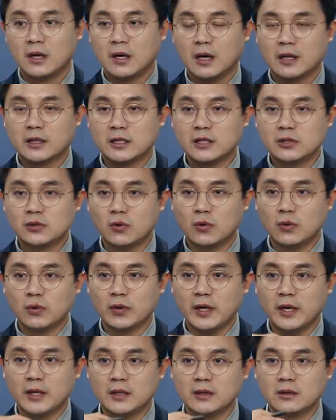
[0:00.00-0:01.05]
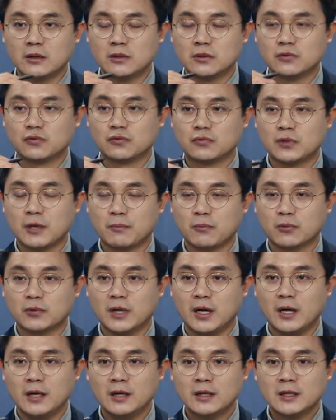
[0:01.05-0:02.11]
아, 기존에 있는
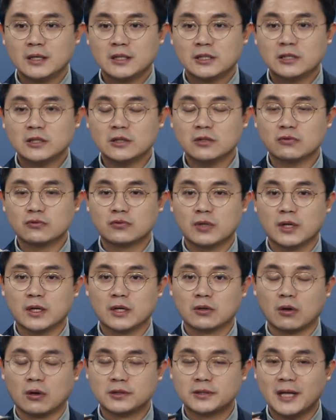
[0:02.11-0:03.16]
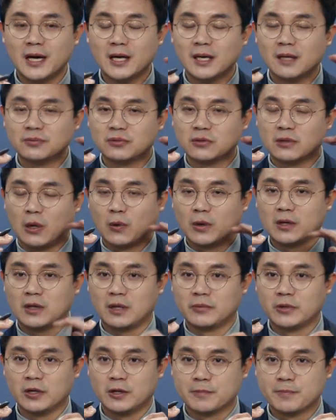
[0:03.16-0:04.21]
주택보다 신규 주택이 더 싼 값으로 나오게
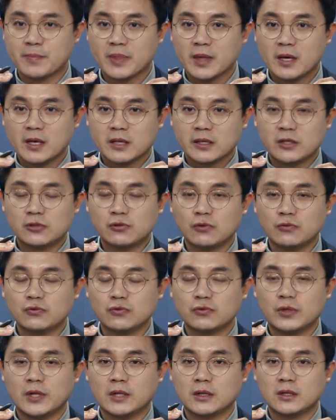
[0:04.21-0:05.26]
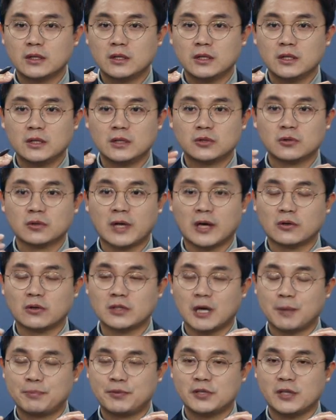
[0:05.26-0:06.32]
되면 기존 주택들이 좀 가격이
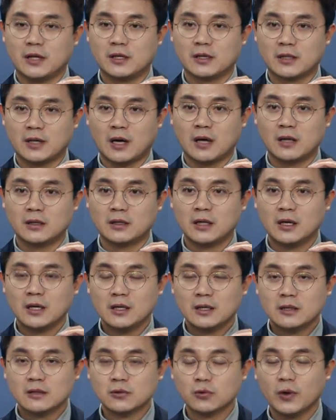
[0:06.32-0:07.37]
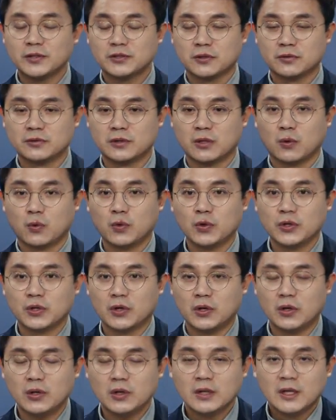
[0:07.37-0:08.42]
잡히지 않을까를 의도했었는데
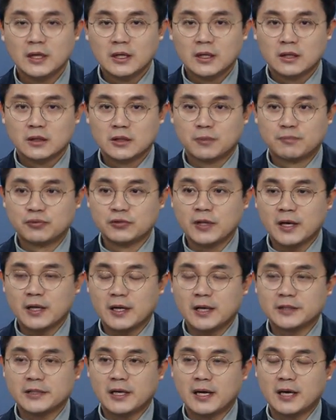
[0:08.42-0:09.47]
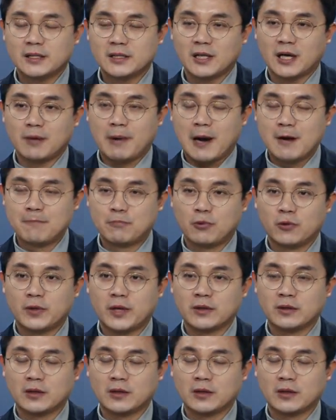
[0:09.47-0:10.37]
오히려 이제 분양가 상한제가 발표된